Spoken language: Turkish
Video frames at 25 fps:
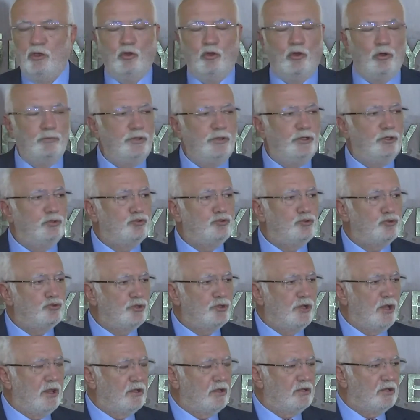O 1300
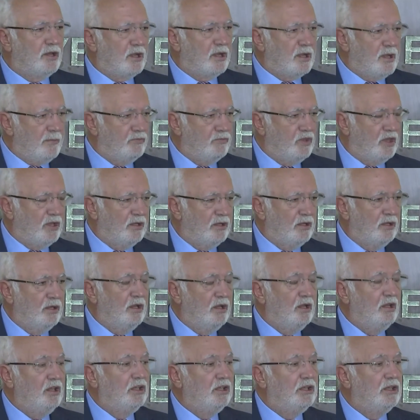liralık rakam da
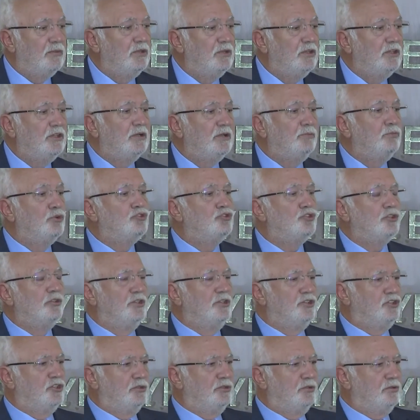2023
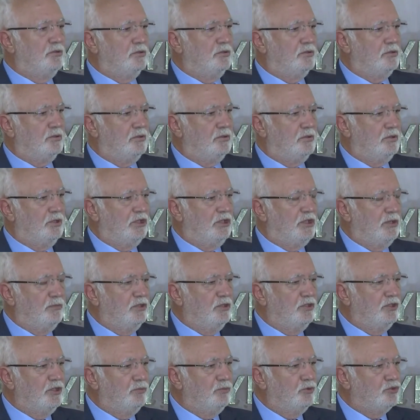yılı için
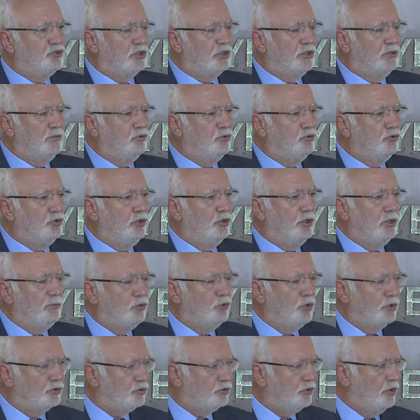
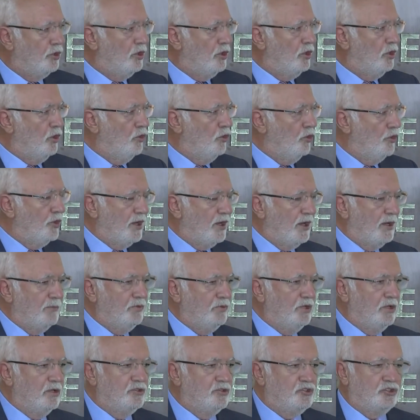2023-2024
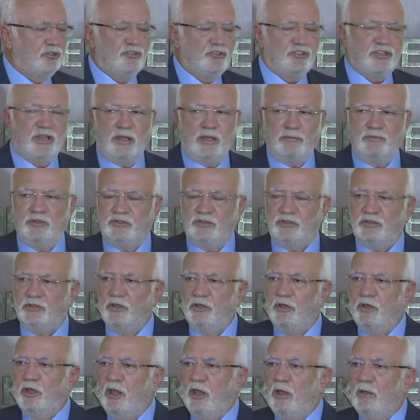öğrenim yılı için sabit.
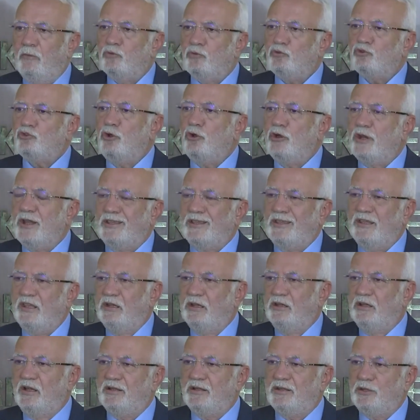Sonraki
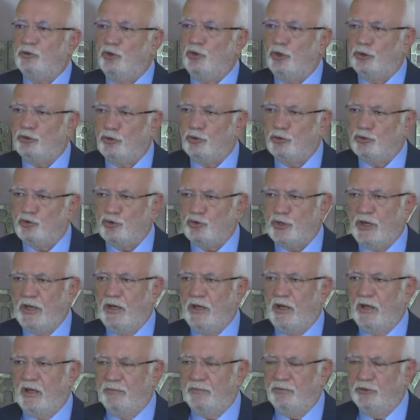yıllarda 4 yıl
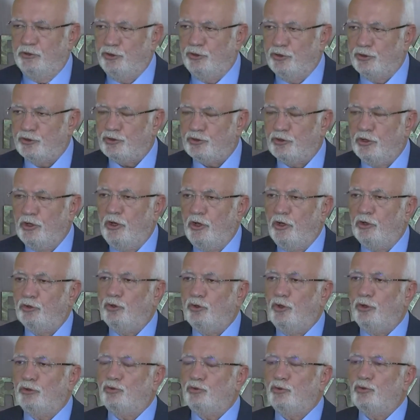süreyle alabiliyor.
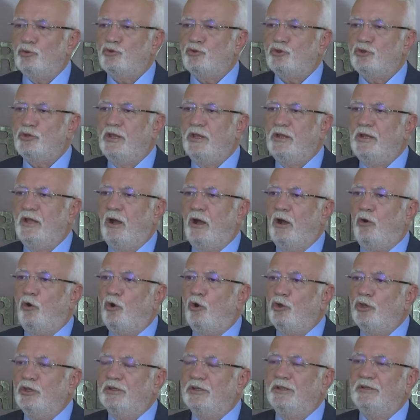4 yıl süreyle
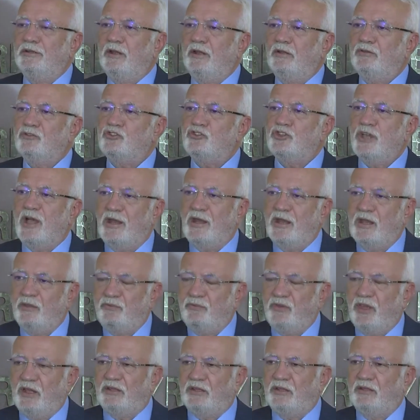o yılın cari
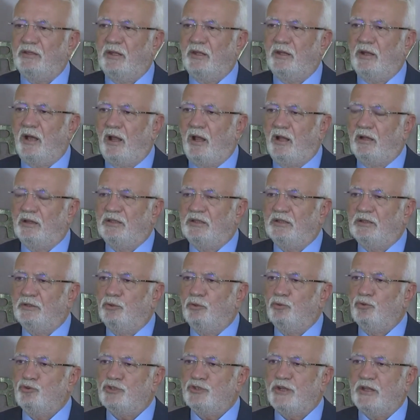fiyatından aldığı
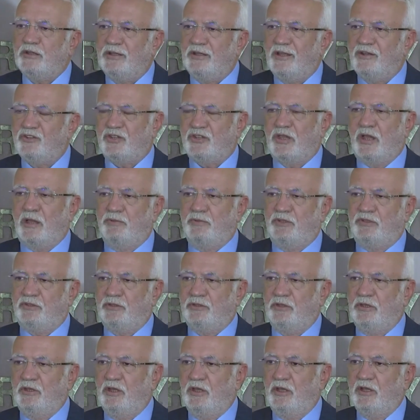ücretler sabit.
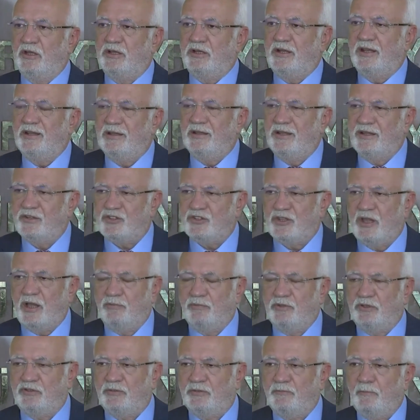Krediler
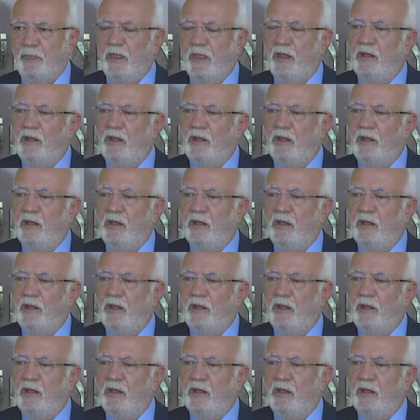sabit.